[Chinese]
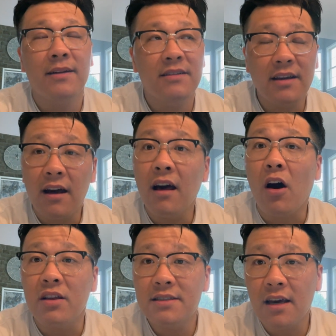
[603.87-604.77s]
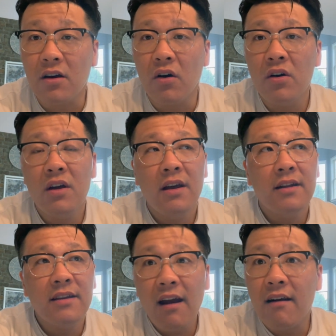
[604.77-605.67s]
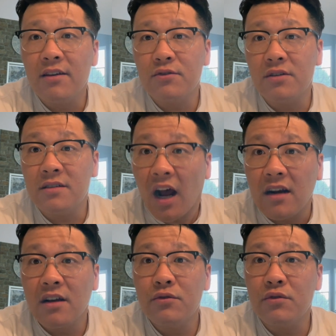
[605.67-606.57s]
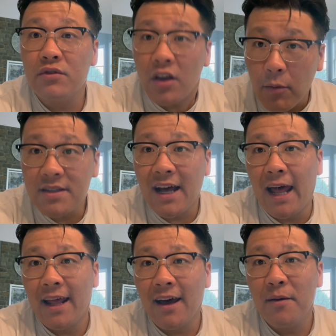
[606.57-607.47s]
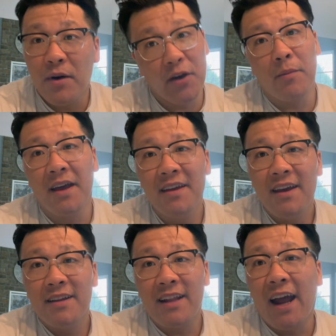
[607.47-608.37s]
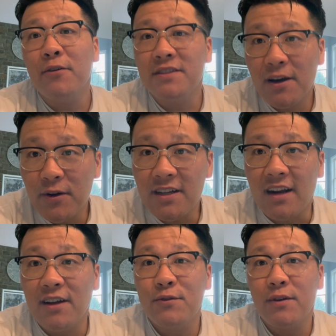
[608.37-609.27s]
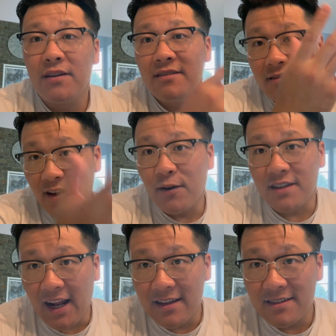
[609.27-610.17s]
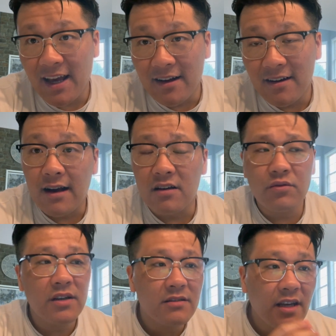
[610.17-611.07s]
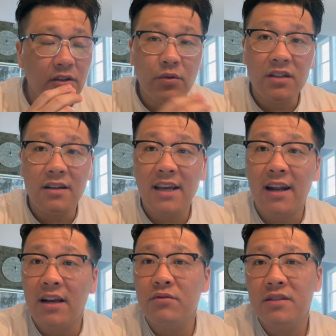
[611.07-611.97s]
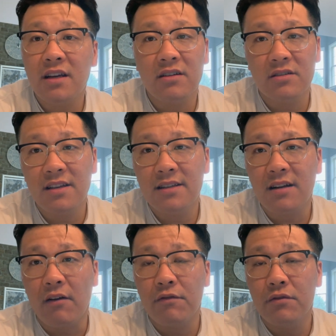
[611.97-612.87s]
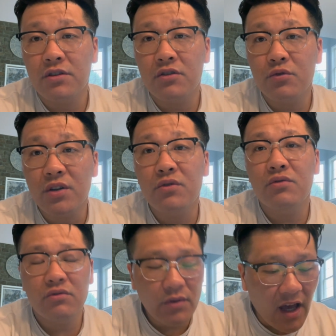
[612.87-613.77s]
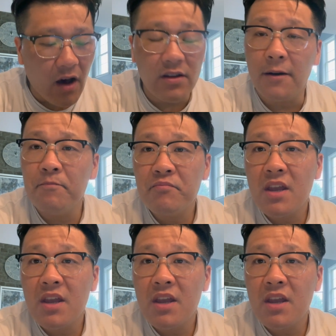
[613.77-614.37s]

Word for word: 这是一个很好的借口。第二呢，就是涨上去就掉不下来了，朋友们，哪有见过涨上去？掉下来的价格，所以这个对商家来说，这个时间涨幅是最最好的。